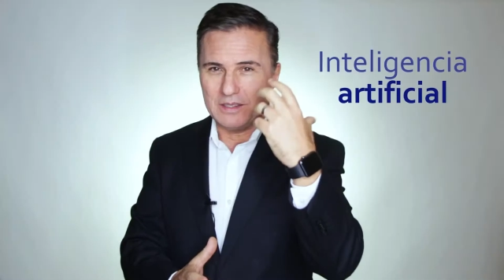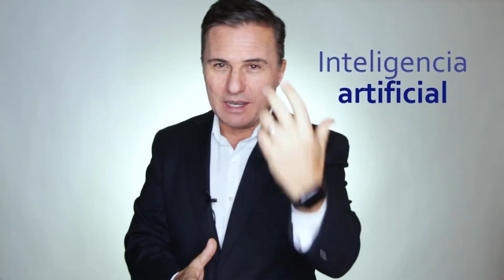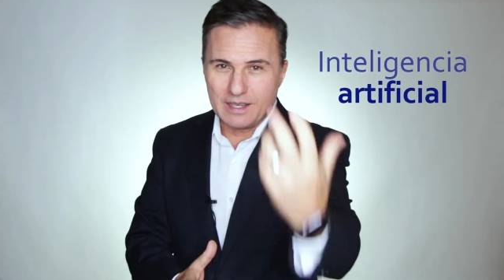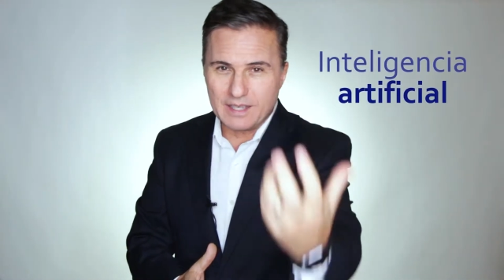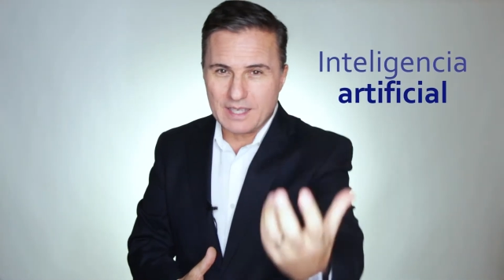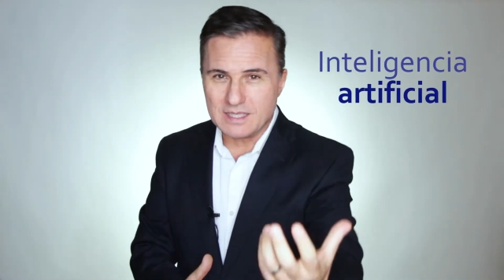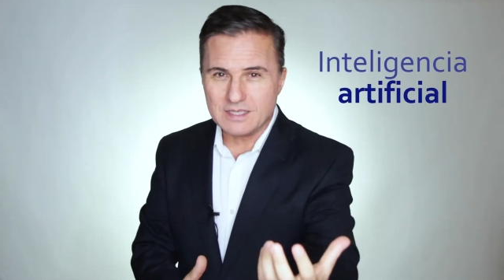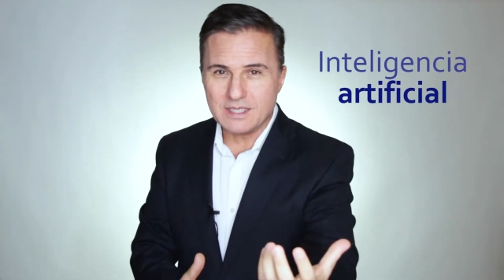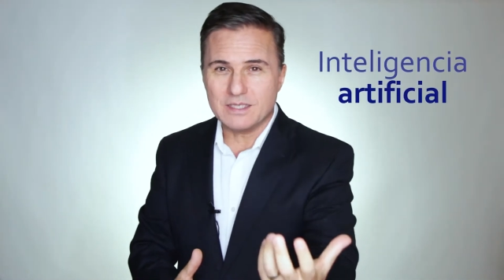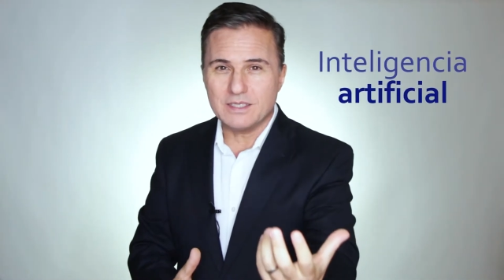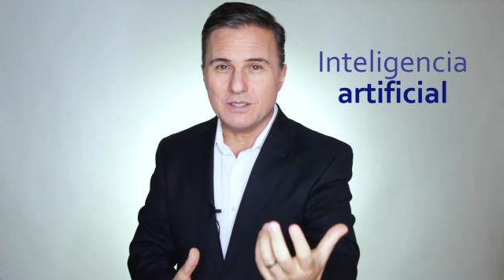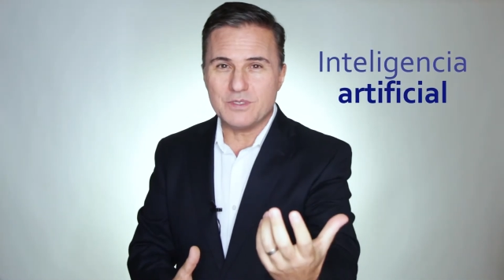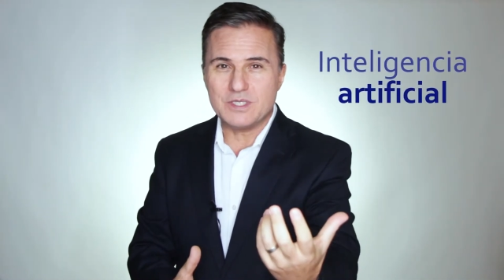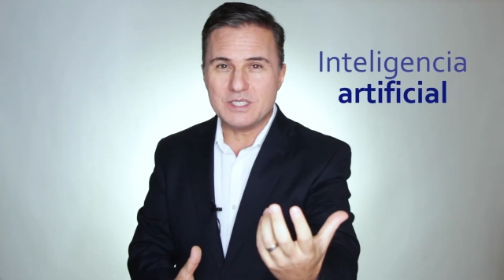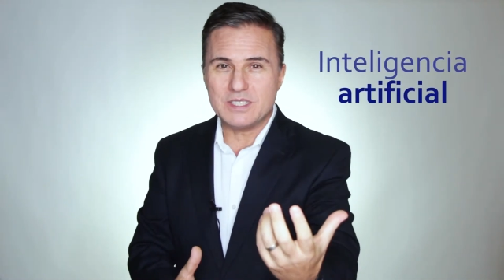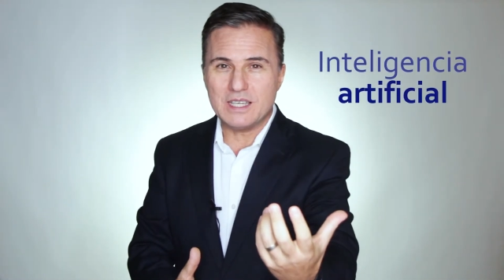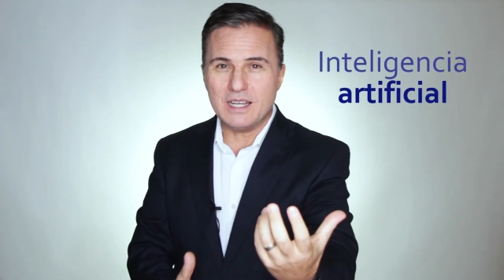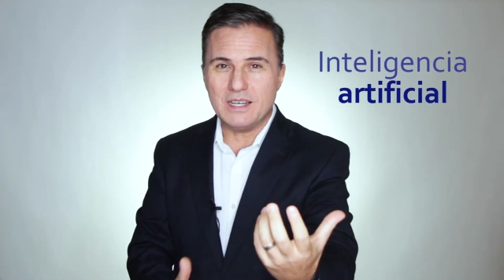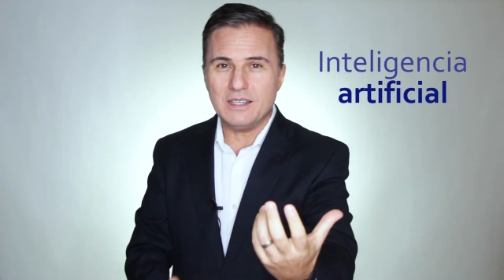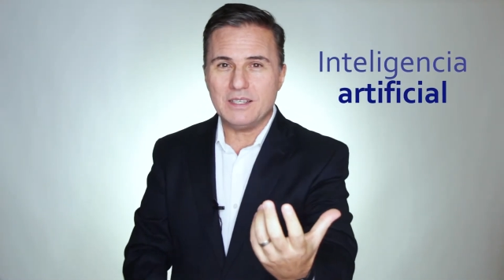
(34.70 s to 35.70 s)
Inteligencia
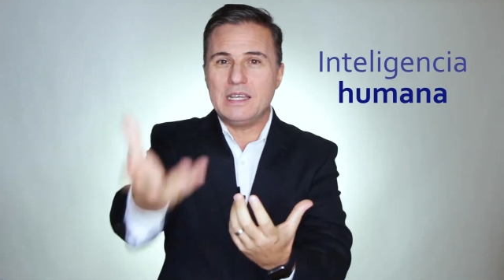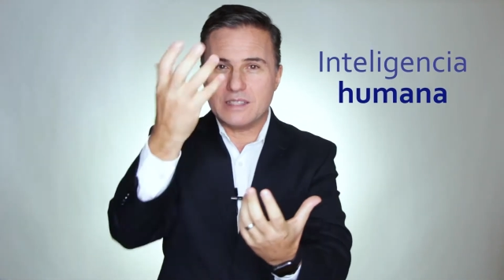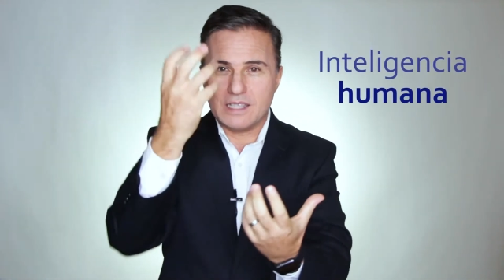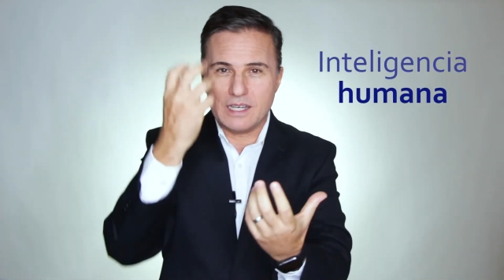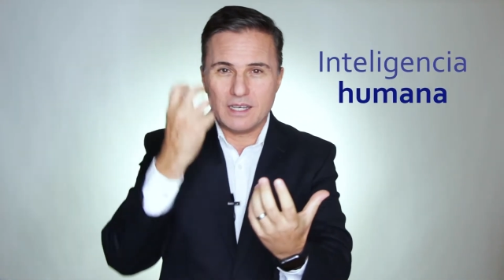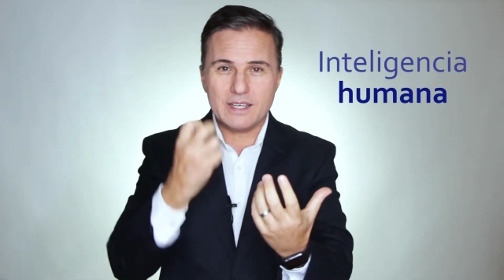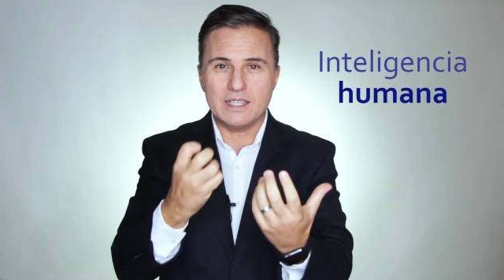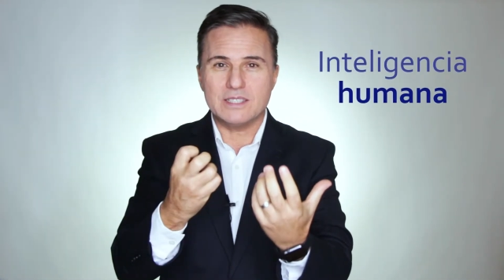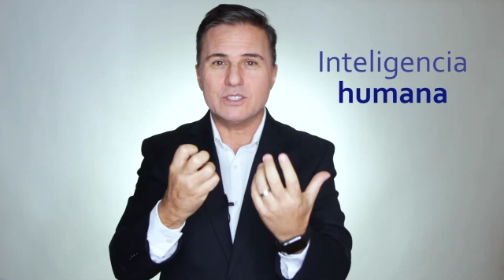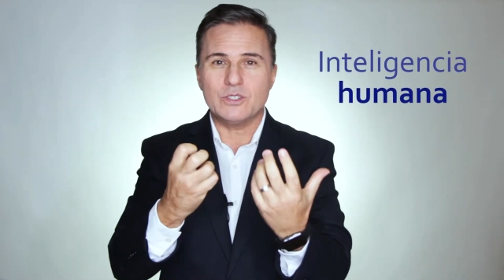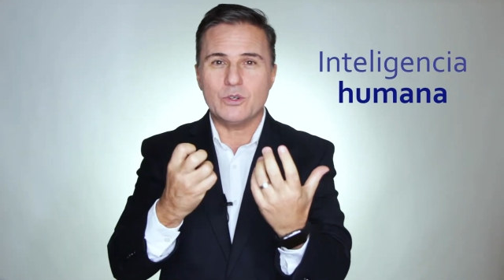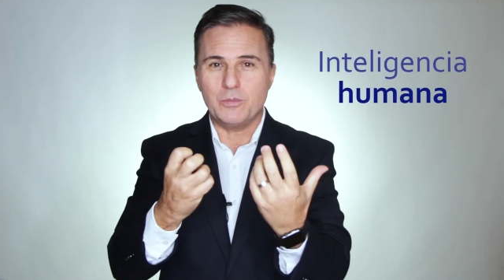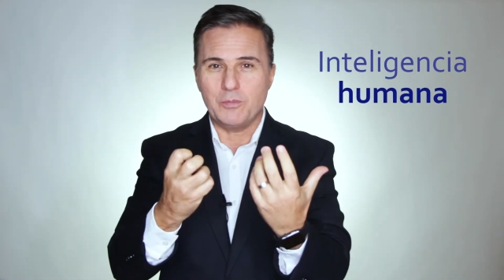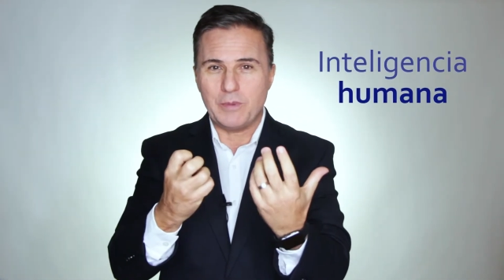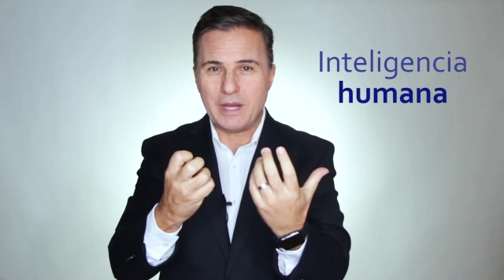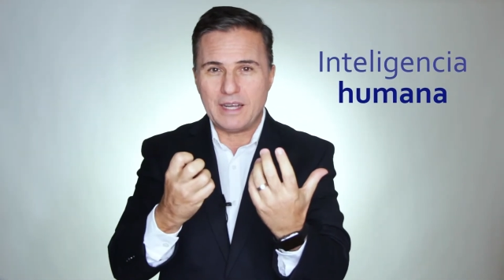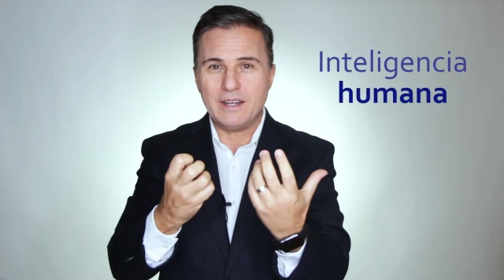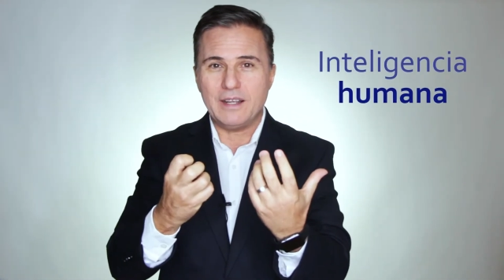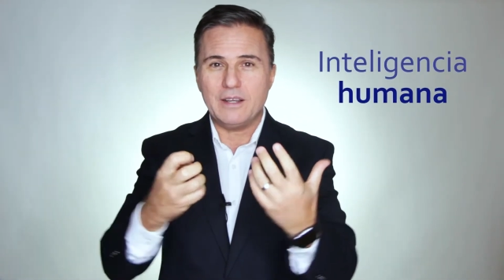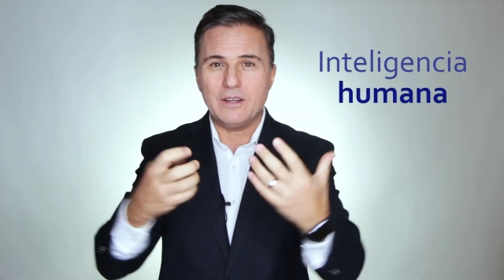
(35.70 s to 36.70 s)
artificial, inteligencia
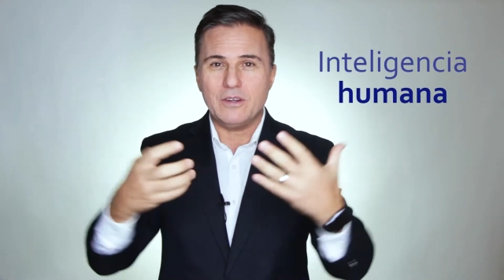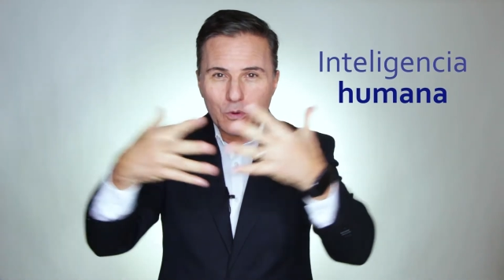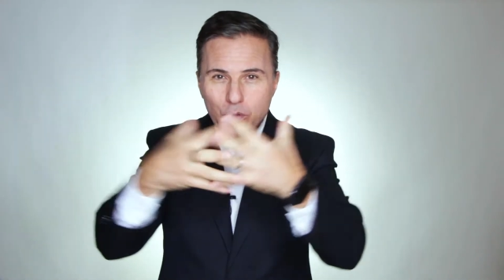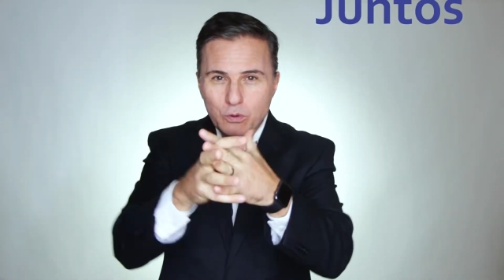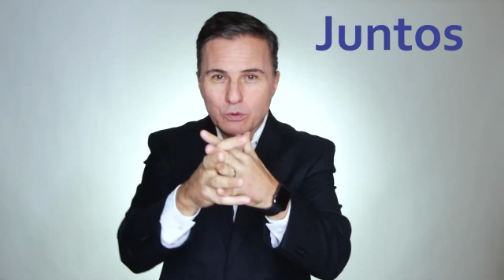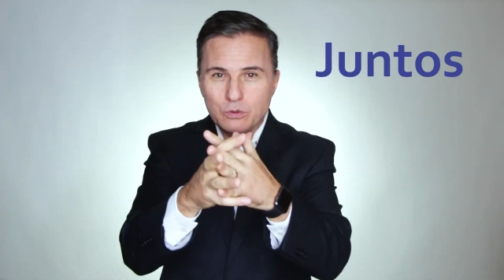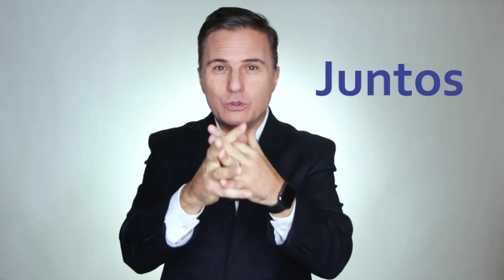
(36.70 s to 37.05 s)
humana,